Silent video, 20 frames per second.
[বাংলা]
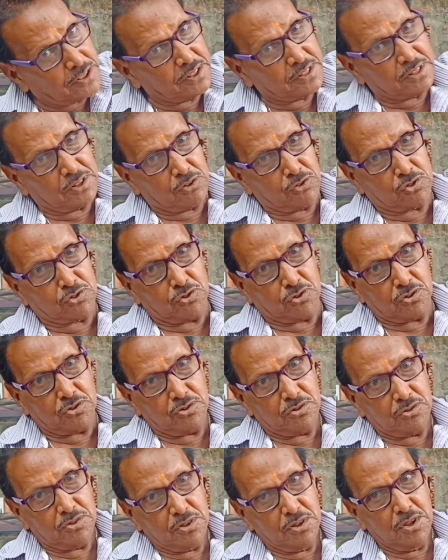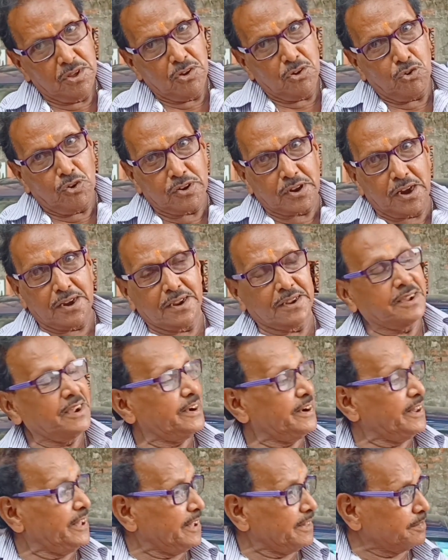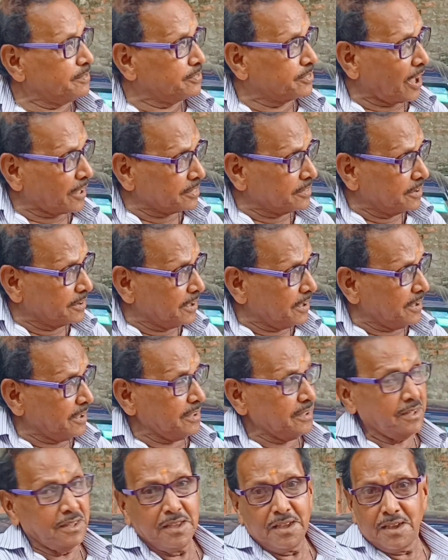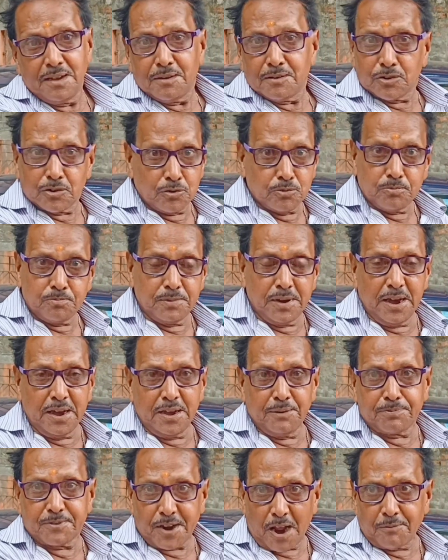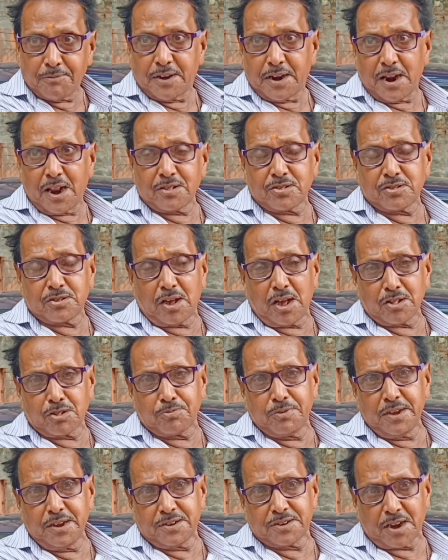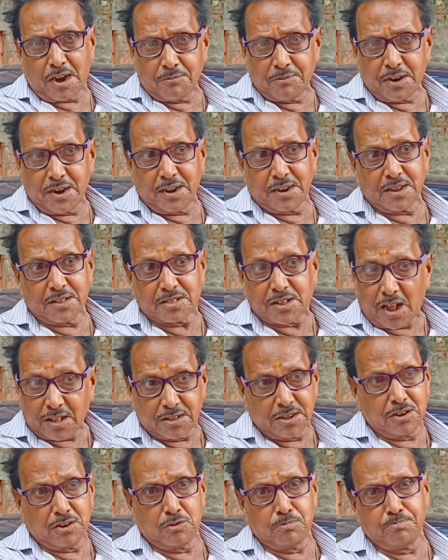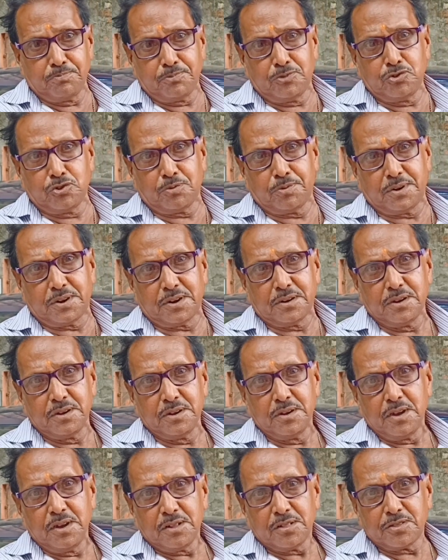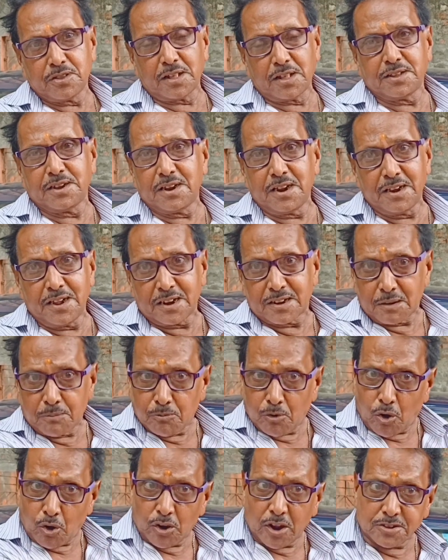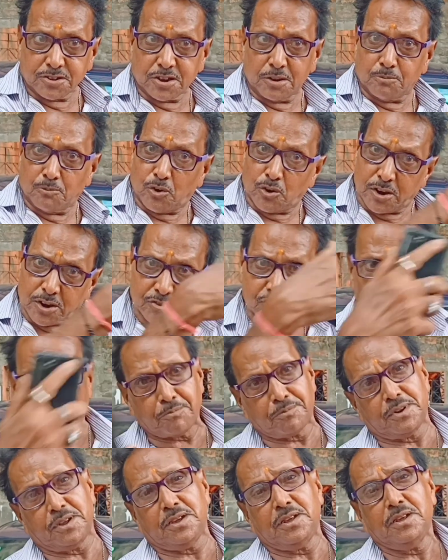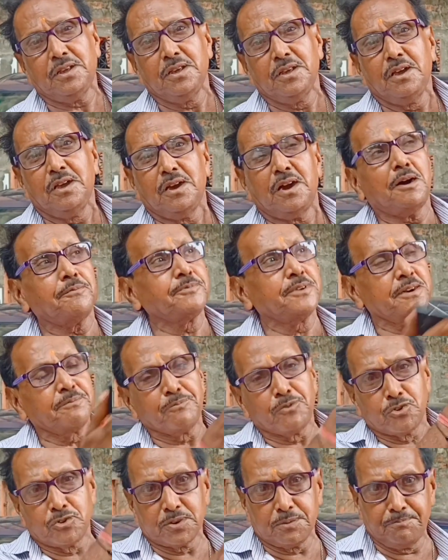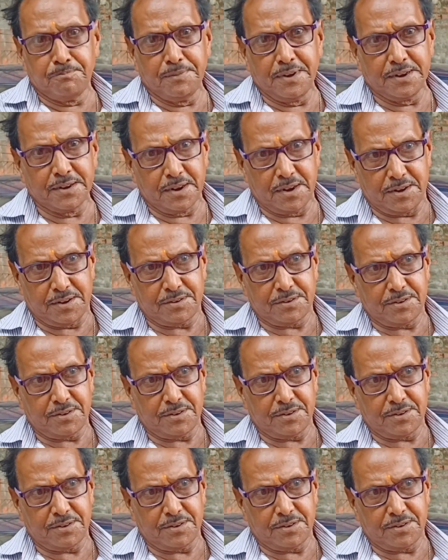যেতে আচ্ছা ওইখানে গেলে ডান দিকে ট্রামলা আসবে ট্রামলার আগে ডান ঘুরবো আচ্ছা। ডান দাঁদিকে গেলে একটা মল আছে মলের সামনে আপনার মেন গেট